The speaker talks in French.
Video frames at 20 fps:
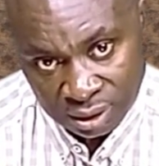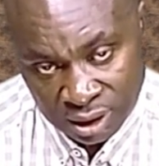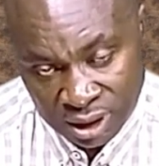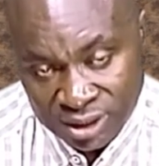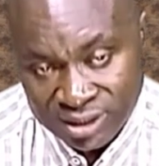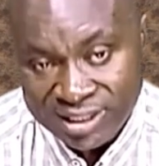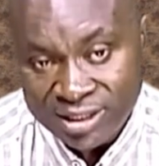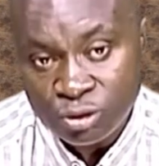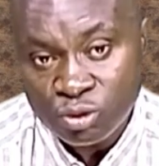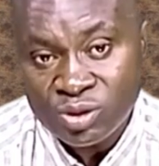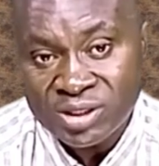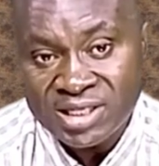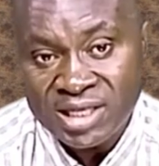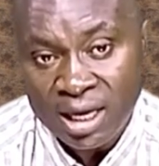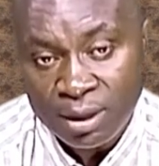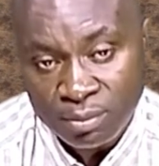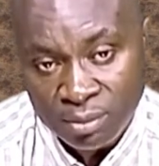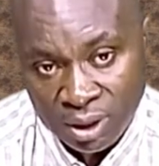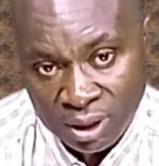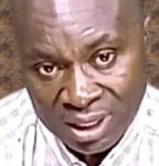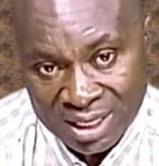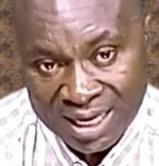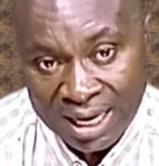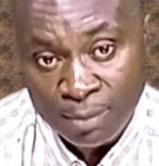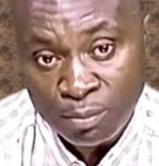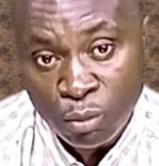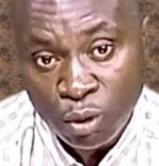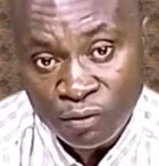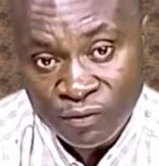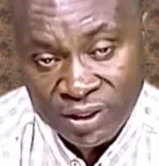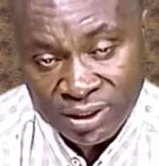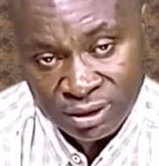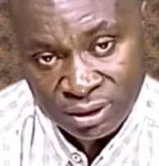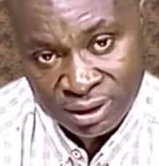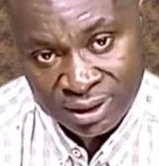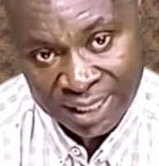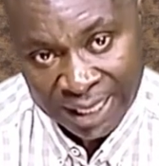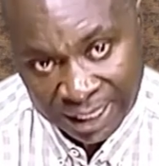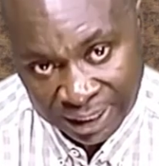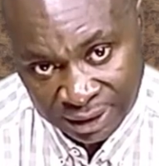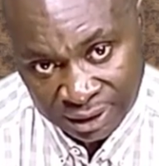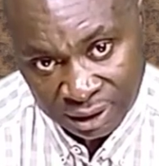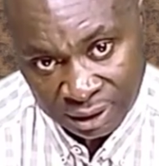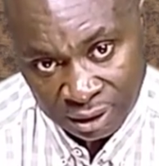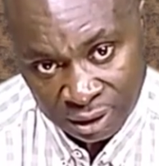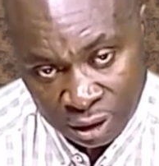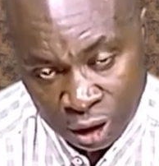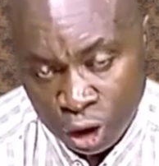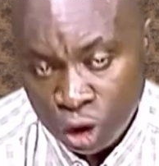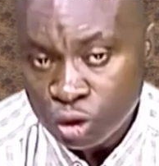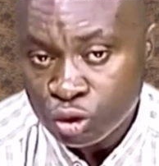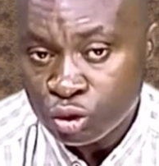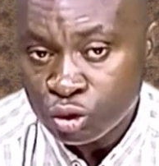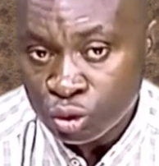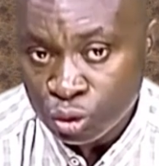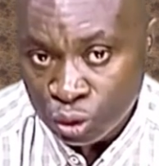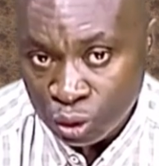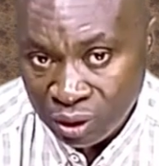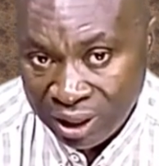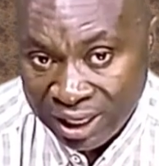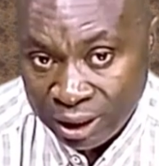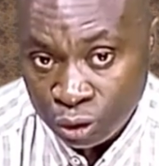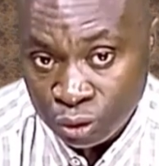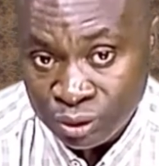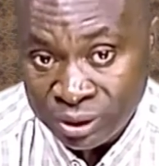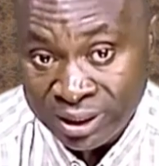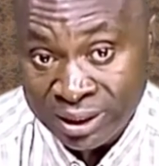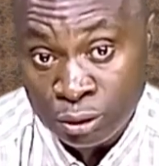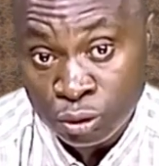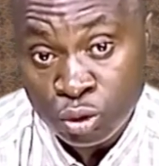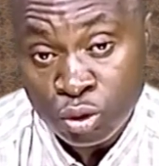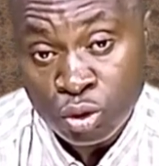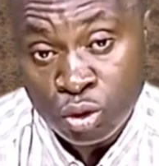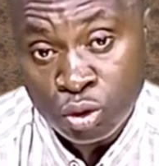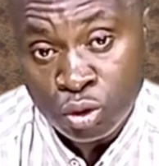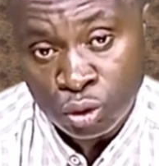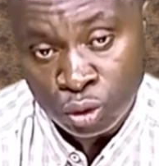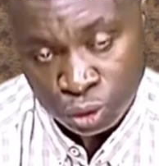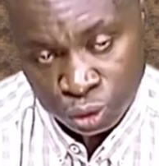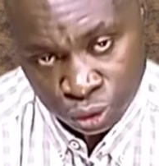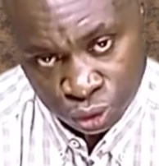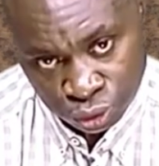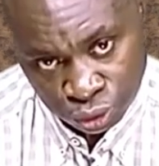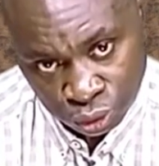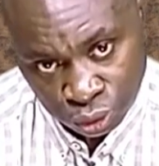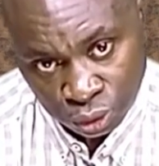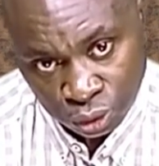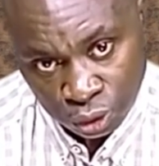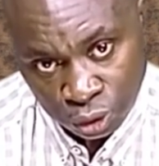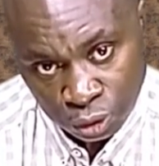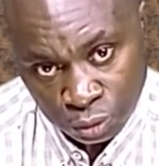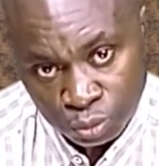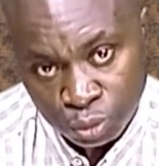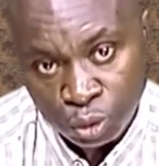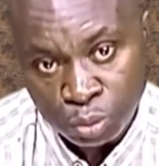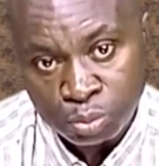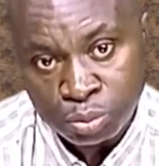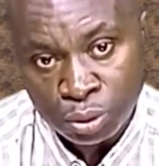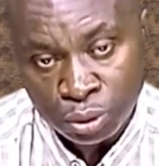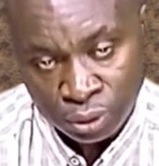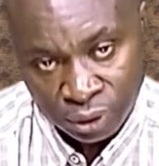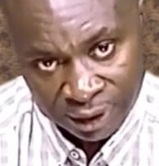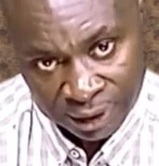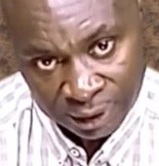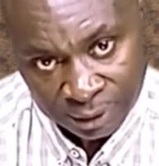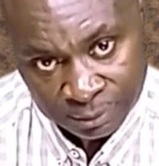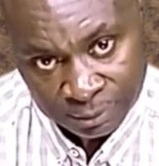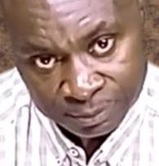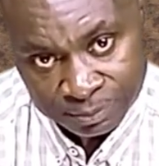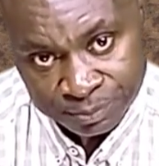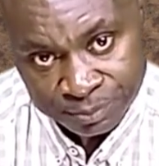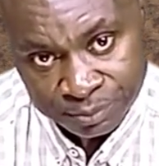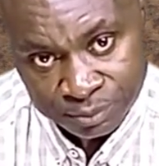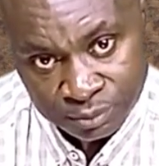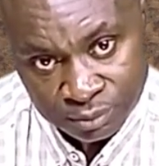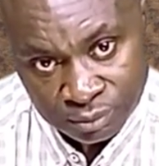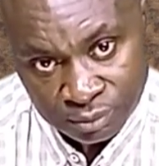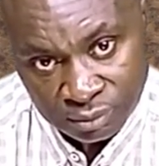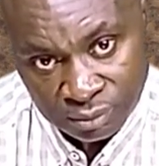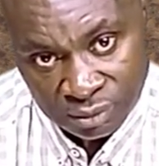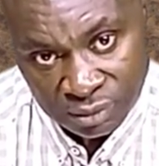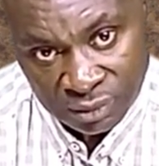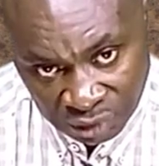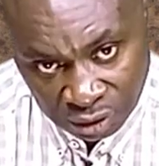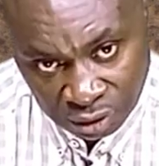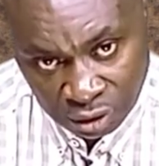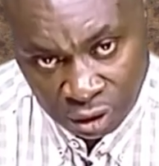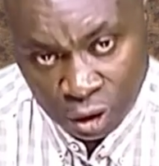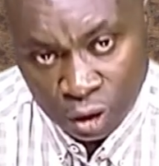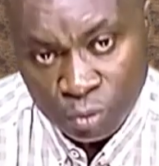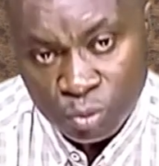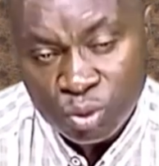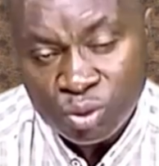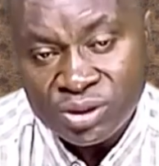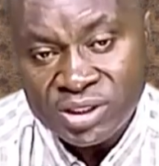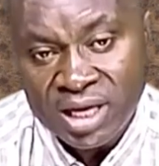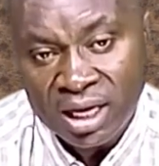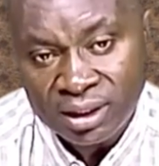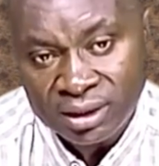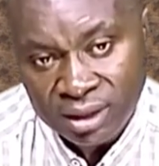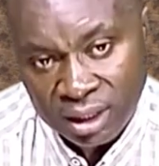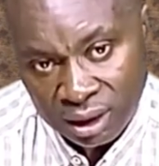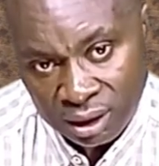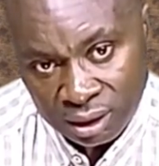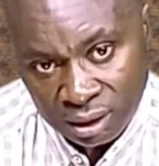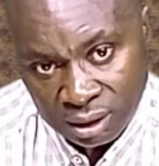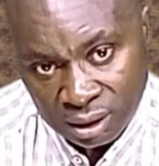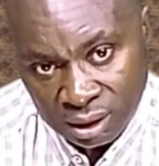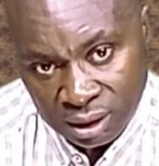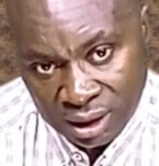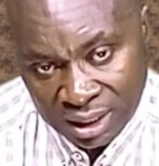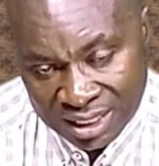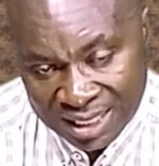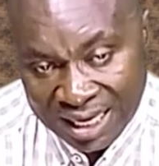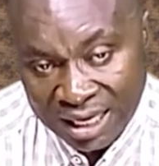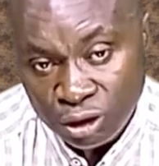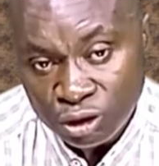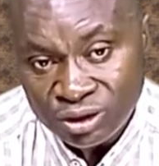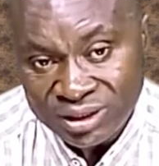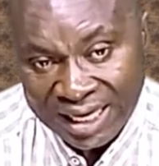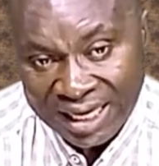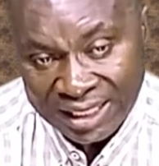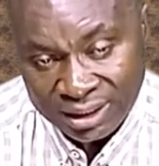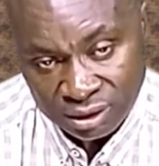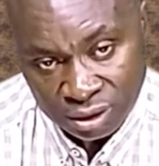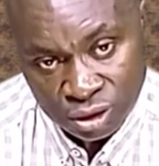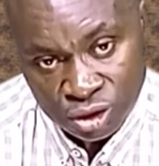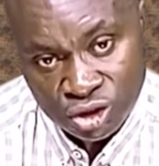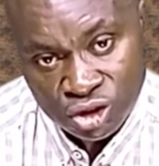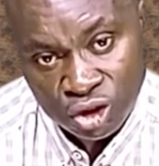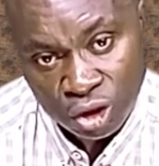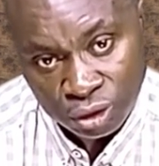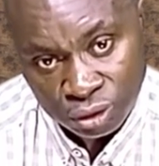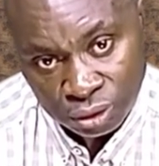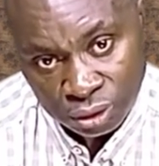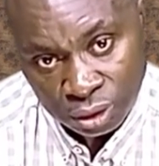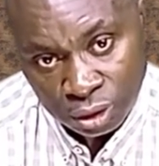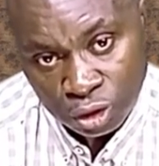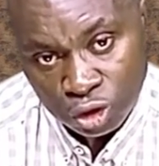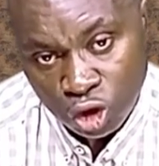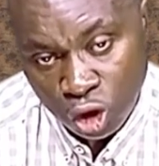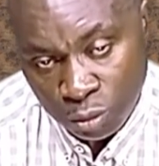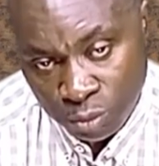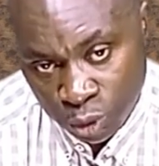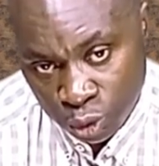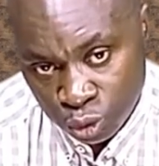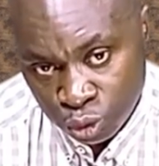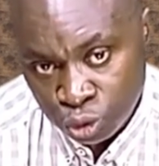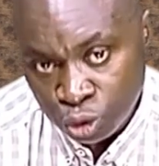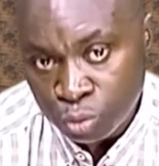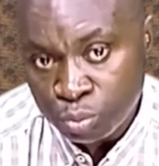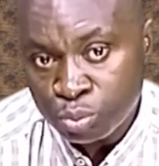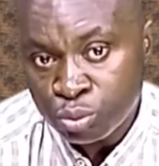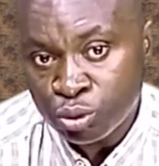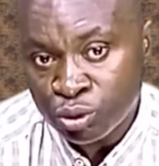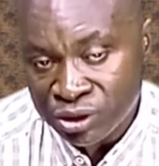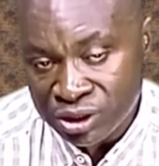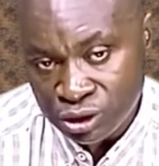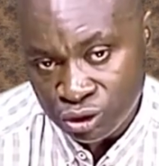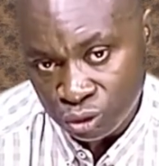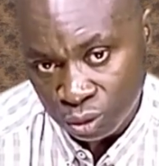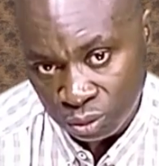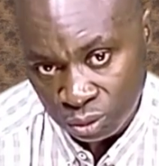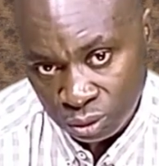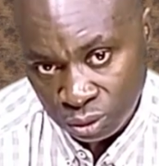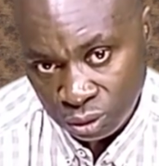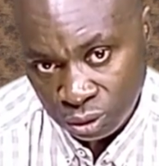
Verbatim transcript: Si tu sèmes la mauvaise graine, tu n'auras que tes deux gros yeux pour pleurer. Pour certains, la retraite sonne comme une punition.